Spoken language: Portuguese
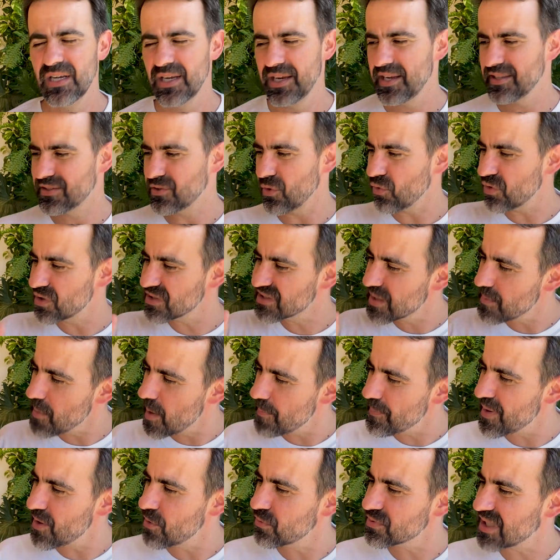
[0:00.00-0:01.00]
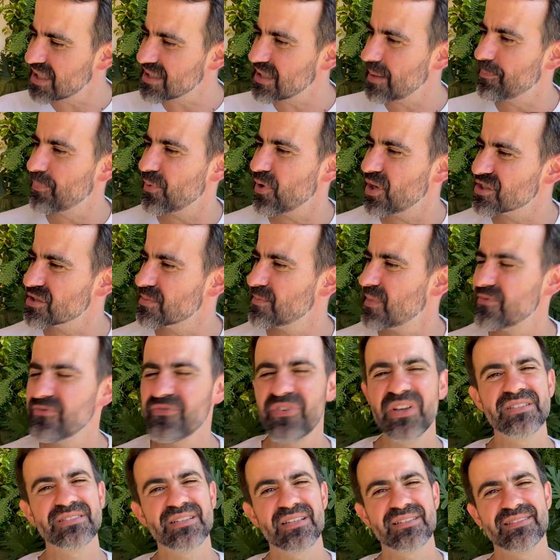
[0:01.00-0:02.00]
Então, quando você me perguntar da próxima
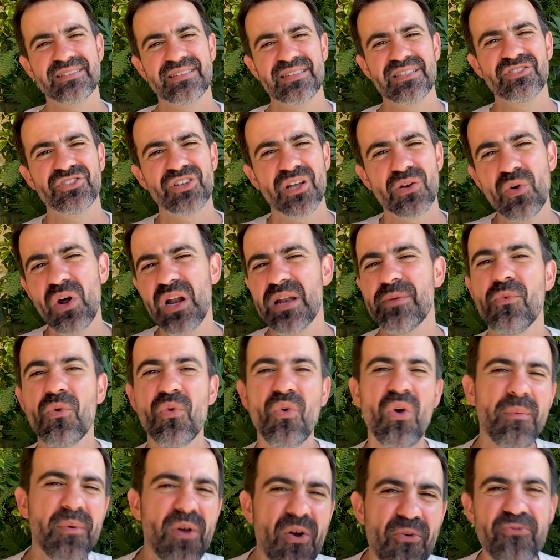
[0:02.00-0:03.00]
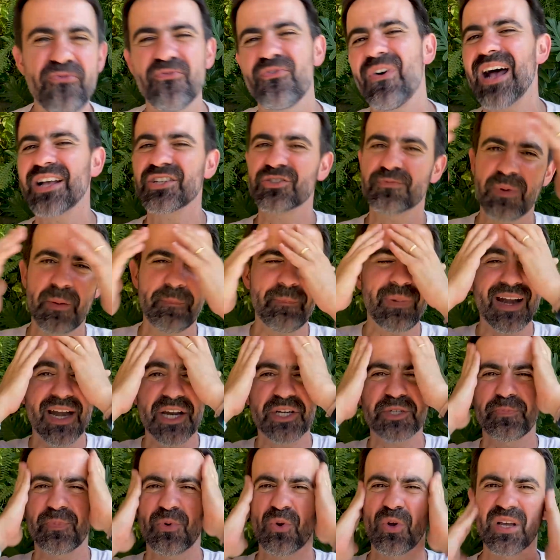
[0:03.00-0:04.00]
vez assim, Jerônimo, como eu faço para parar
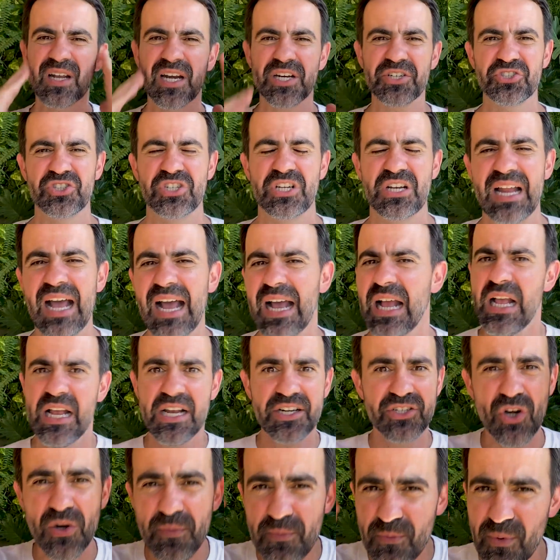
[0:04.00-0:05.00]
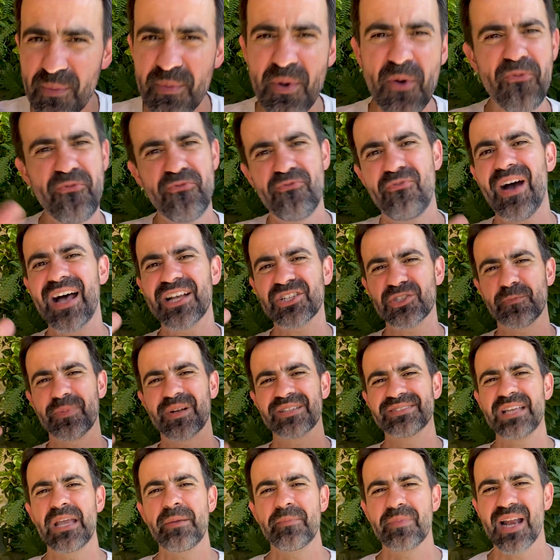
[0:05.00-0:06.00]
de procrastinar? Jerônimo, como eu faço para
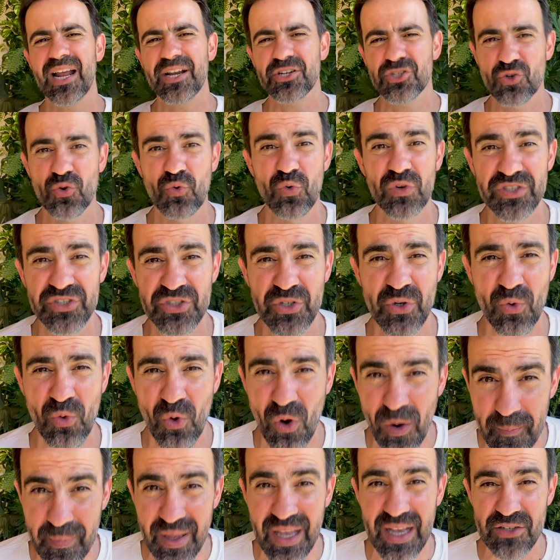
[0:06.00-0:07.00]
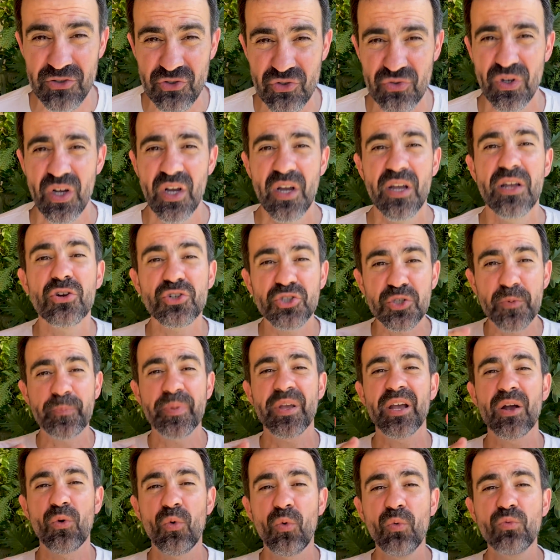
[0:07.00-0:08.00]
terminar as coisas que eu começo? Eu te
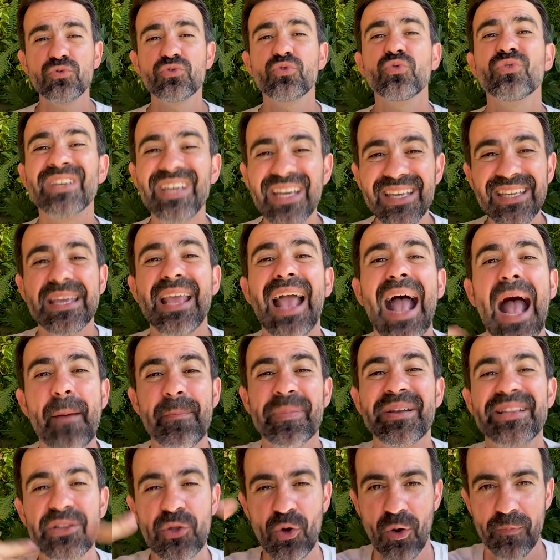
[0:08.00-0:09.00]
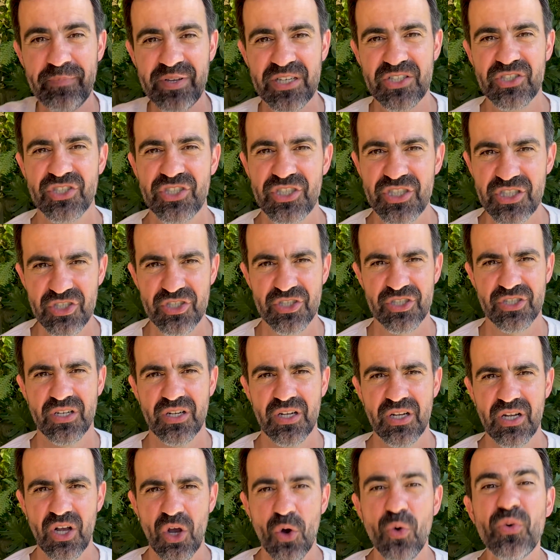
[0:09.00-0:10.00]
pergunto, o que que abre teu apetite?
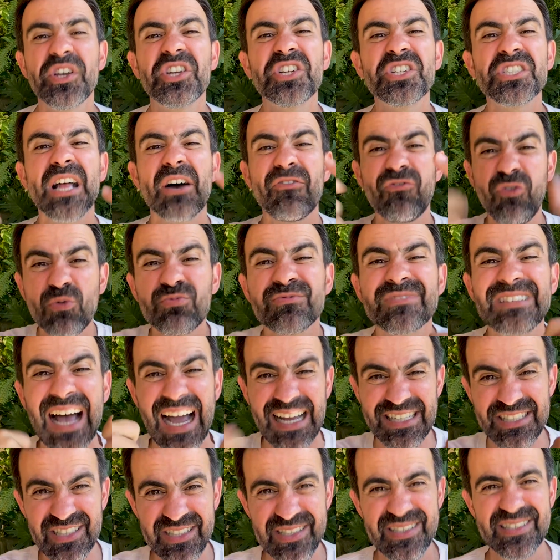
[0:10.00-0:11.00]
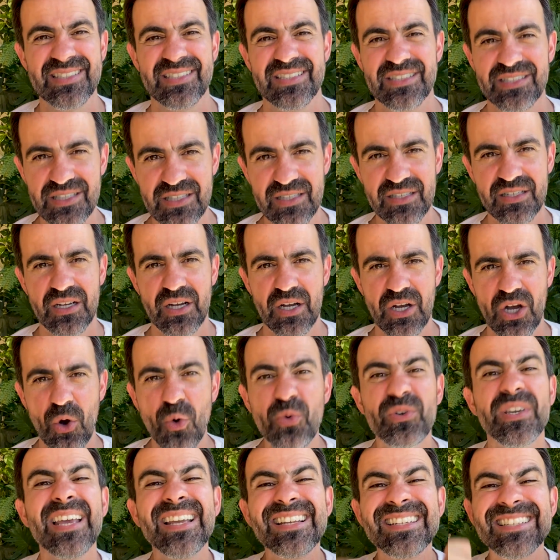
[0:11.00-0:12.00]
O que te dá vontade de seguir?
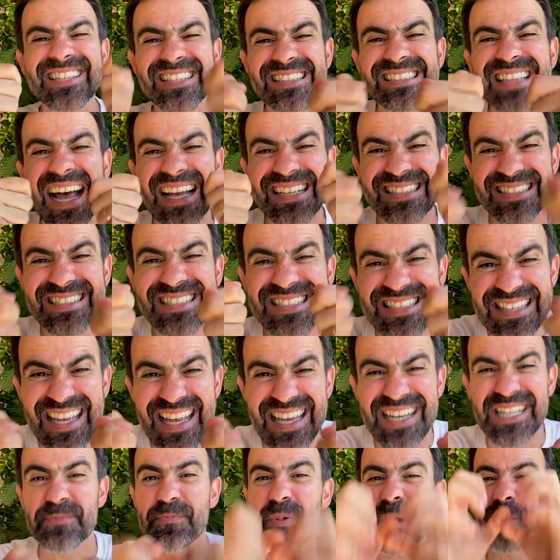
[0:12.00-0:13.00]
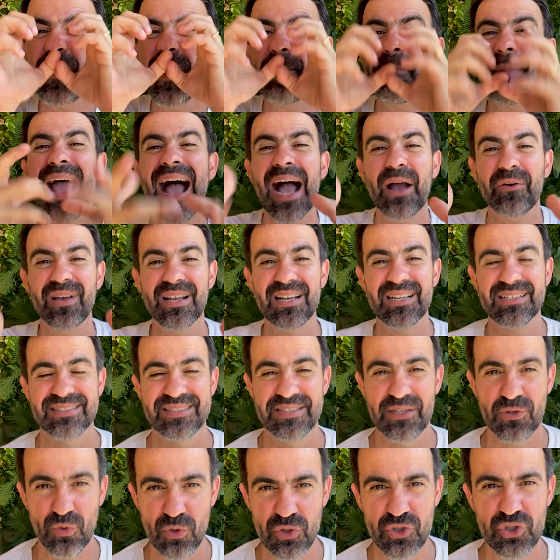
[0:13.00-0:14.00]
O que, que te dá sede para beber água e ela
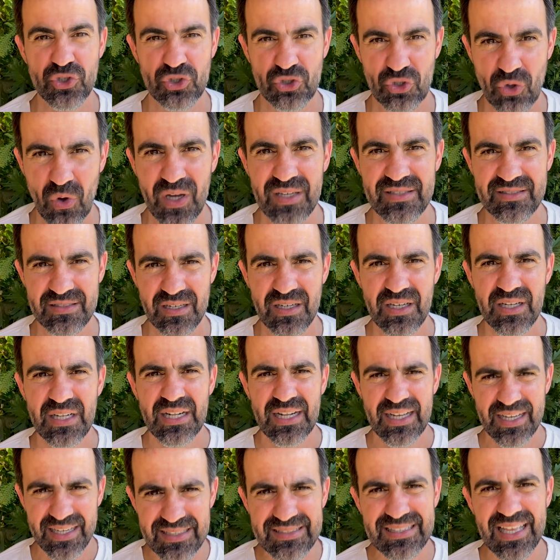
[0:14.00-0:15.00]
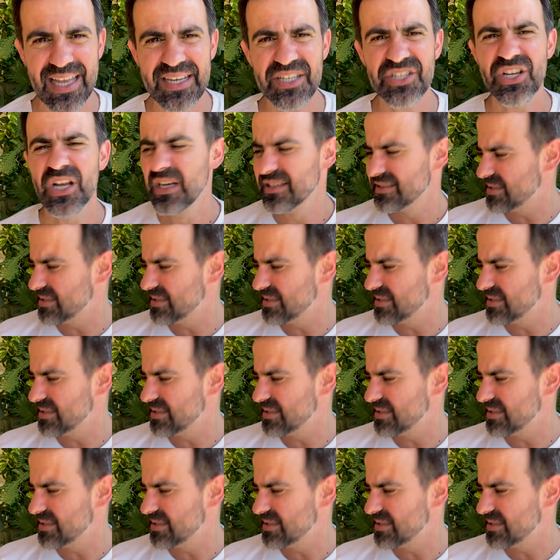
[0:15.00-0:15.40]
ser gostosa? Entende?